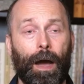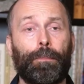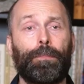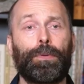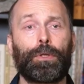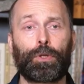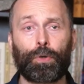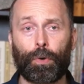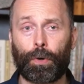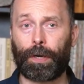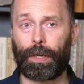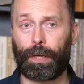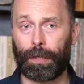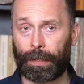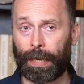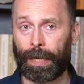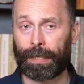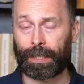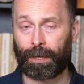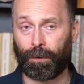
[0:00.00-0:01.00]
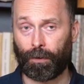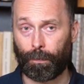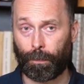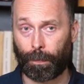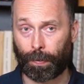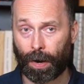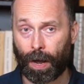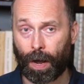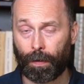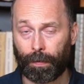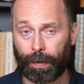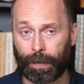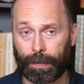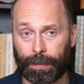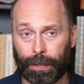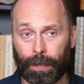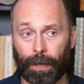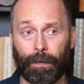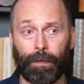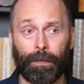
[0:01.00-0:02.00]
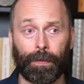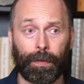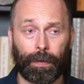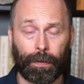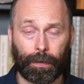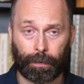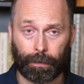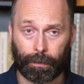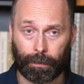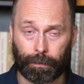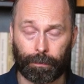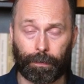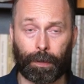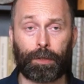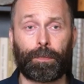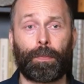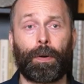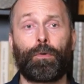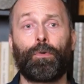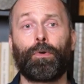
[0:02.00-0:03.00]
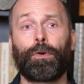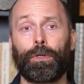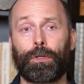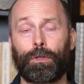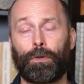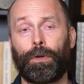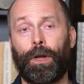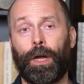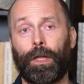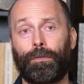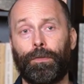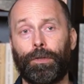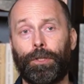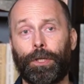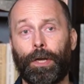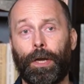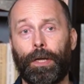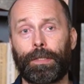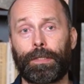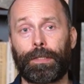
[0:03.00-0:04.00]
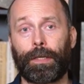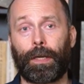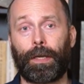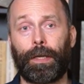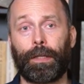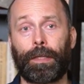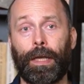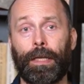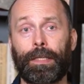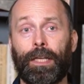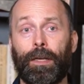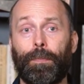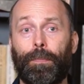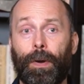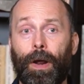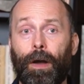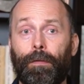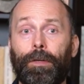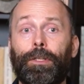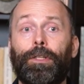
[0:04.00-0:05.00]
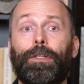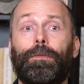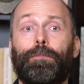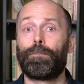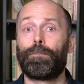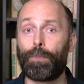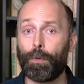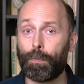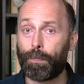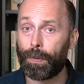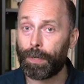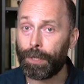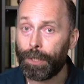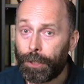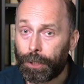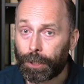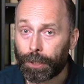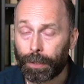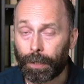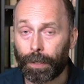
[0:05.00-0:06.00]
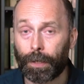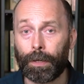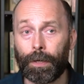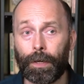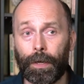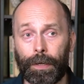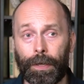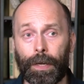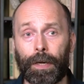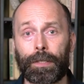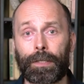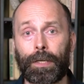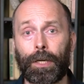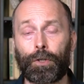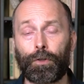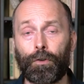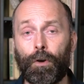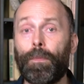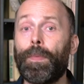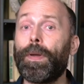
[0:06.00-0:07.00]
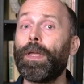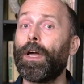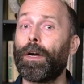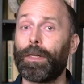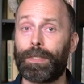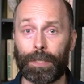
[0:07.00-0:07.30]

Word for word: обзор китайского права, где э, ваш покорный слуга отвечает за китайское право публичное. Я расскажу вам и о